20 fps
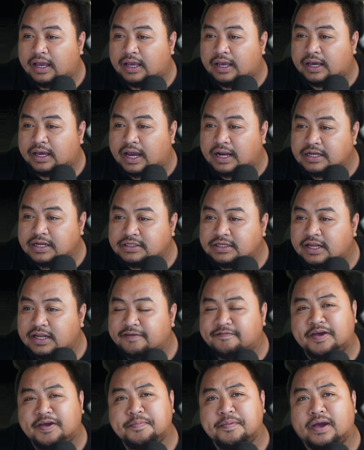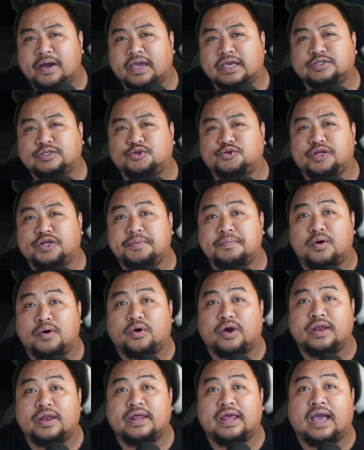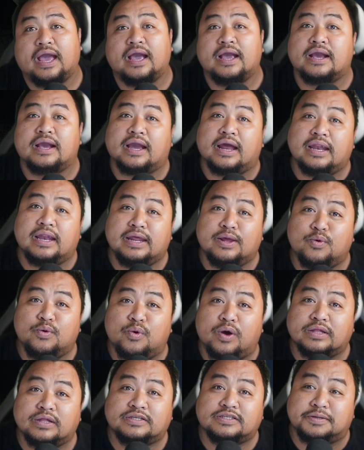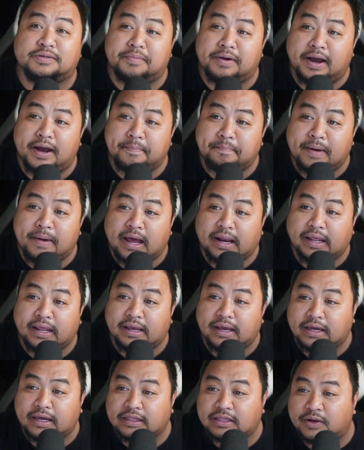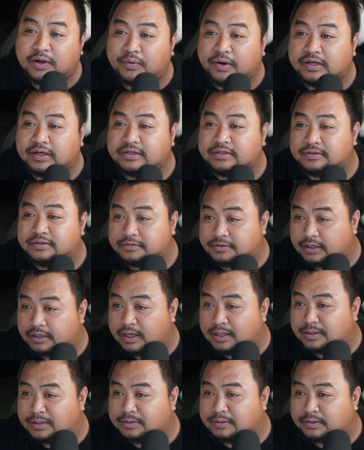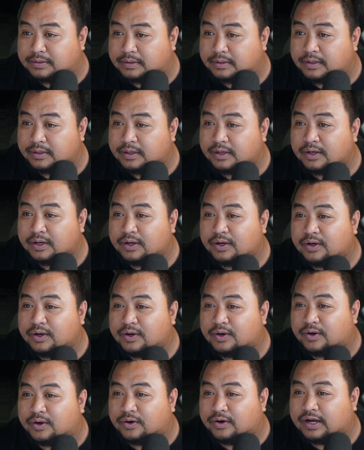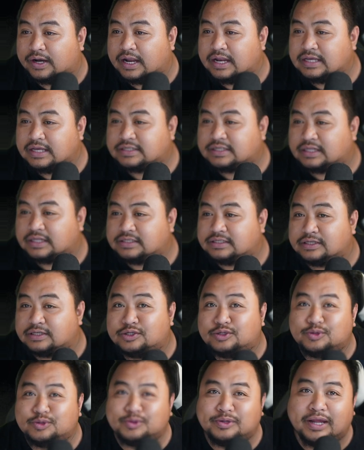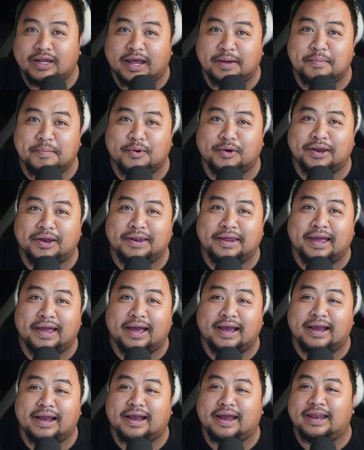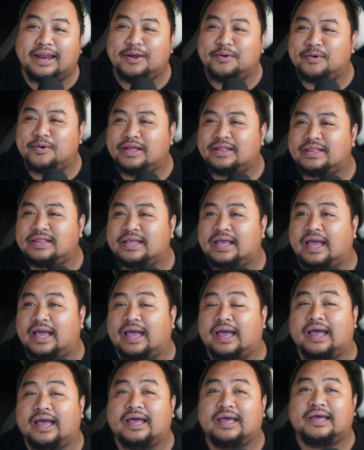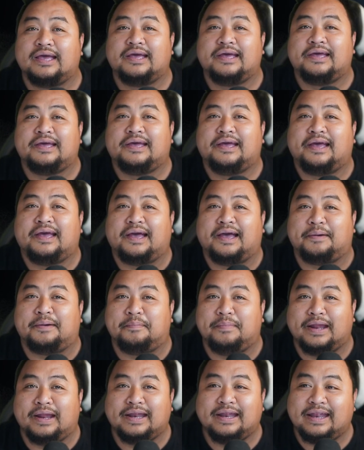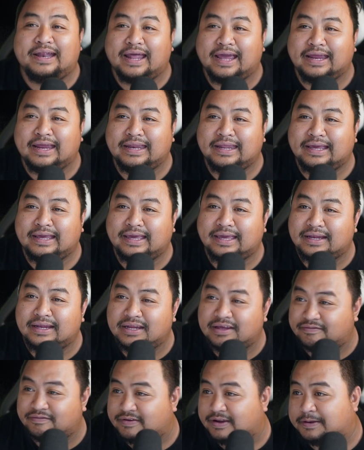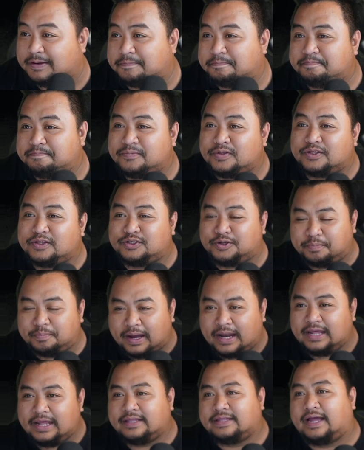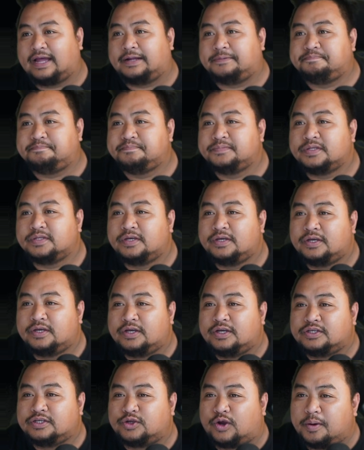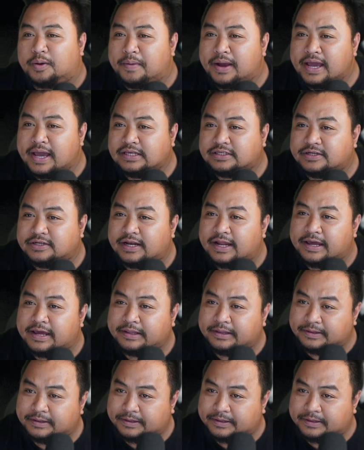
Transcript: Kani si Levi makigsunan mao kani ang kaliwat sa mga pare nga gitawag sa Ginoo. Og kani sad si Juda mo kani ang kaliwat nga uh, bloodline ni King David. So balik ta. So ang mga Israelite